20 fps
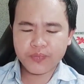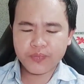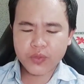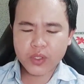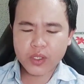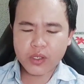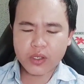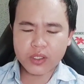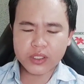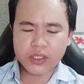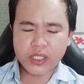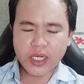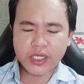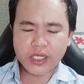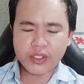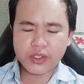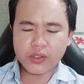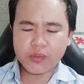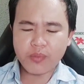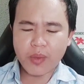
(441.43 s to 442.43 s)
rồi
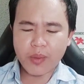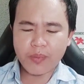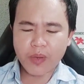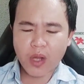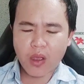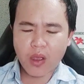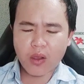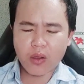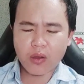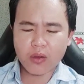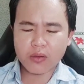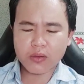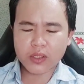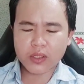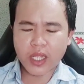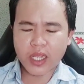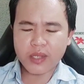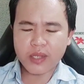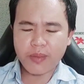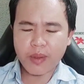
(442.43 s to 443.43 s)
xây sửa bếp lò
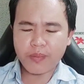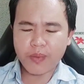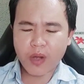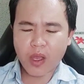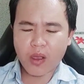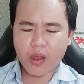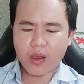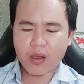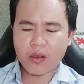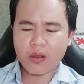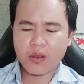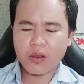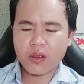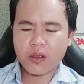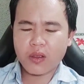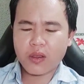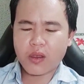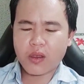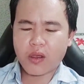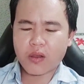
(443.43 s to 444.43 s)
thay bếp lò
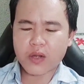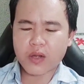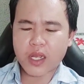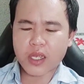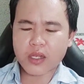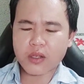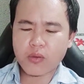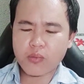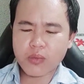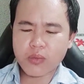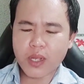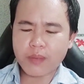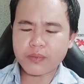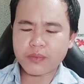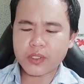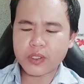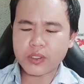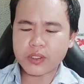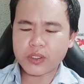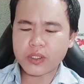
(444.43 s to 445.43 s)
hoặc là cung cấp
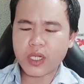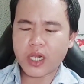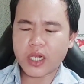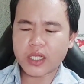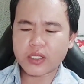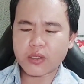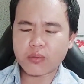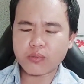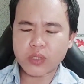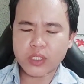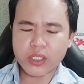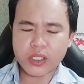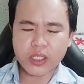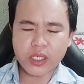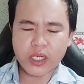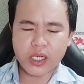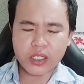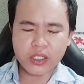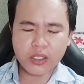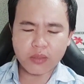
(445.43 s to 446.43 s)
sửa chữa hệ thống
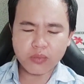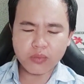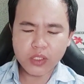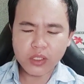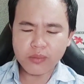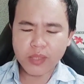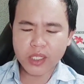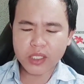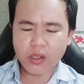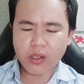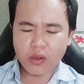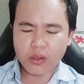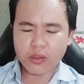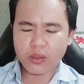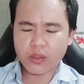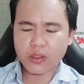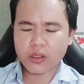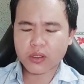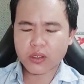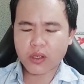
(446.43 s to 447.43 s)
điện hệ thống nước mà thôi
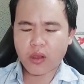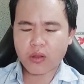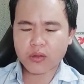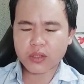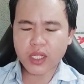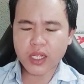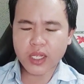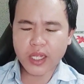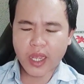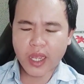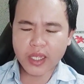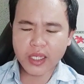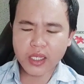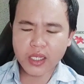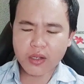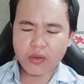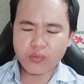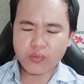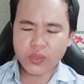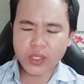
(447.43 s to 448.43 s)
còn tất cả
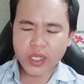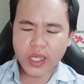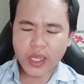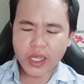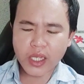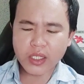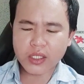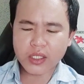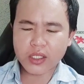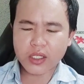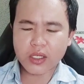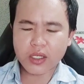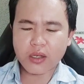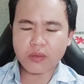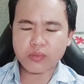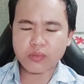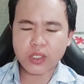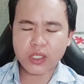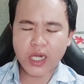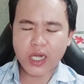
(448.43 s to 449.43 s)
các công việc khác thì
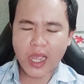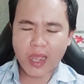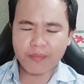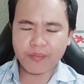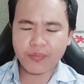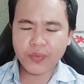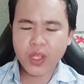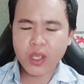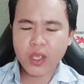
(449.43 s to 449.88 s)
không nên làm